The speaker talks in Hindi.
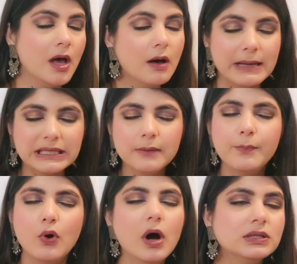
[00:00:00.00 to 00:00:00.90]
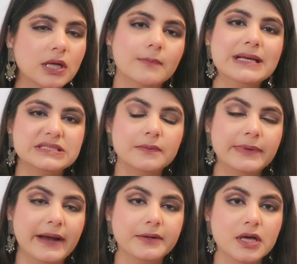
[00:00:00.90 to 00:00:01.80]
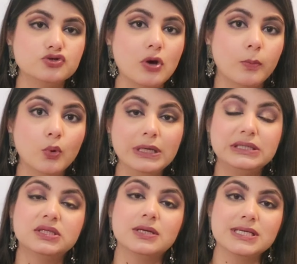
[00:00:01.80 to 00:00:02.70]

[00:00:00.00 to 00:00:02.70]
मतलब बहुत कम ऐसे ब्रांड है जो आपको इतना